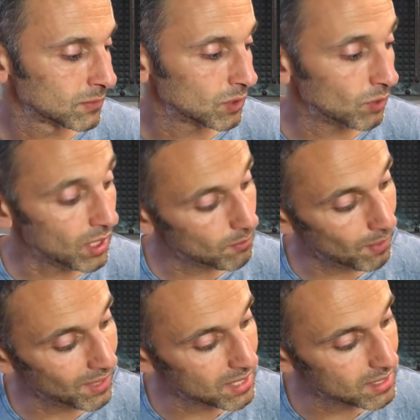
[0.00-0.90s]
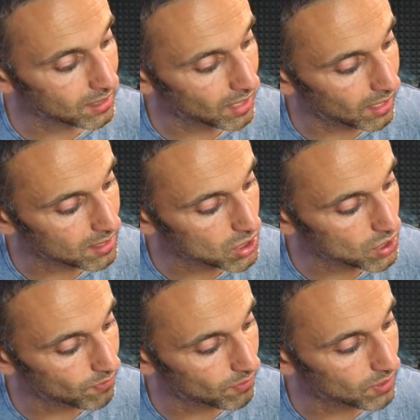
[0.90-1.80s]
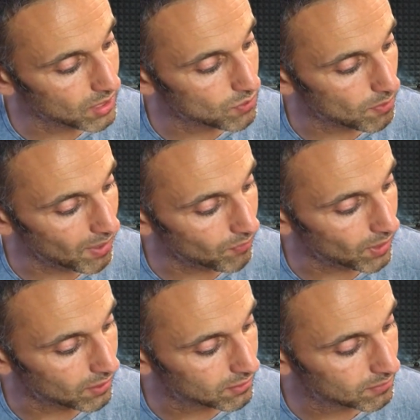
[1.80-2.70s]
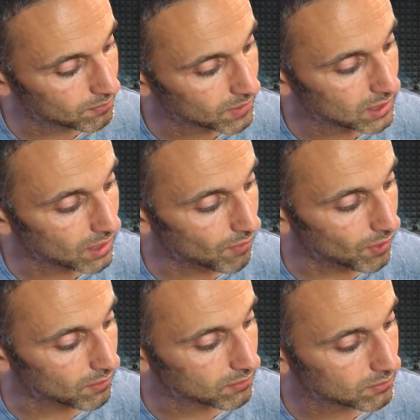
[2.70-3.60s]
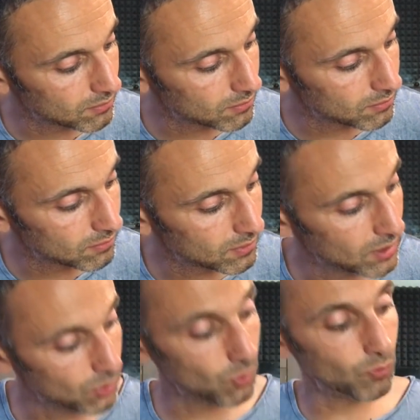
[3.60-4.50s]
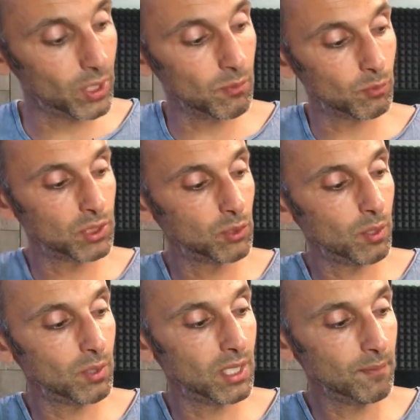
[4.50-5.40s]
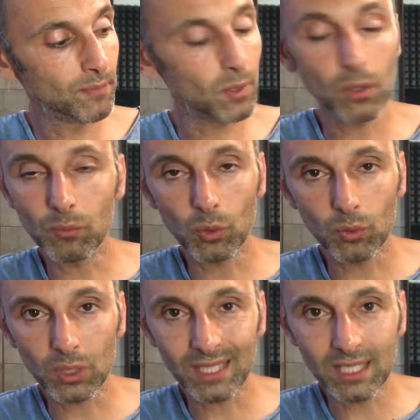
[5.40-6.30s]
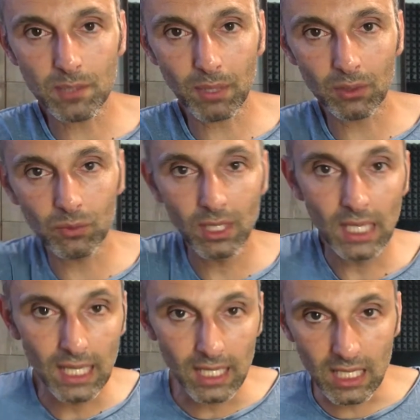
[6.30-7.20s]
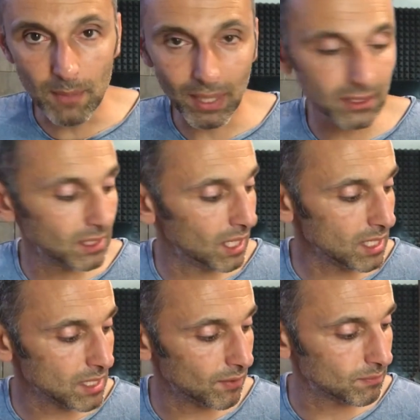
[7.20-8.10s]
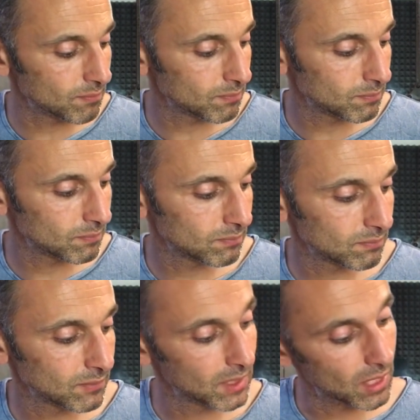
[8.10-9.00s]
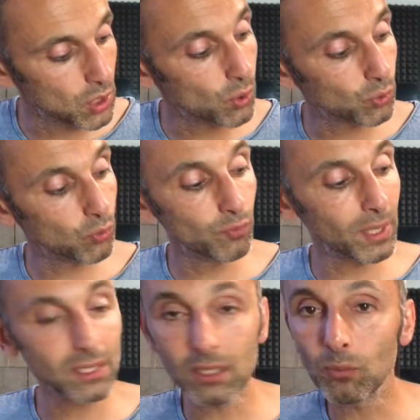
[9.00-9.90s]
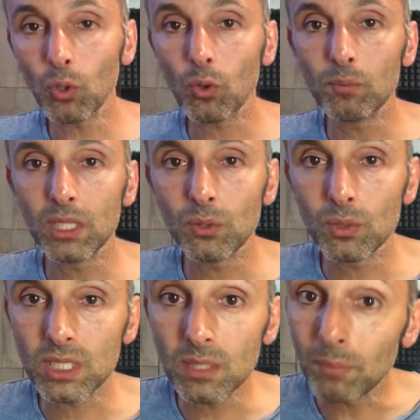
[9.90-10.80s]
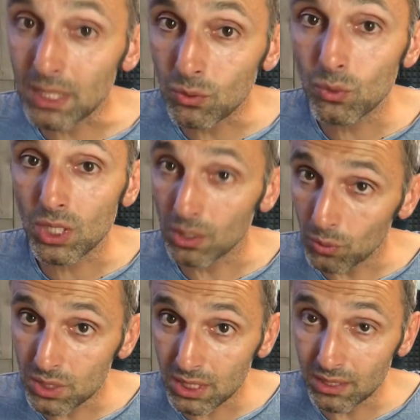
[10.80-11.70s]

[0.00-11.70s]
vous voyez, ma main, elle se décale. Si je vais vite, je vais pas faire. Ça va faire. Donc vous voyez mon petit doigt où il est euh, Mon index, pardon. Il est parti de là et ça fait. Et je le retrouve pratiquement au milieu ici parce que j'ai aussi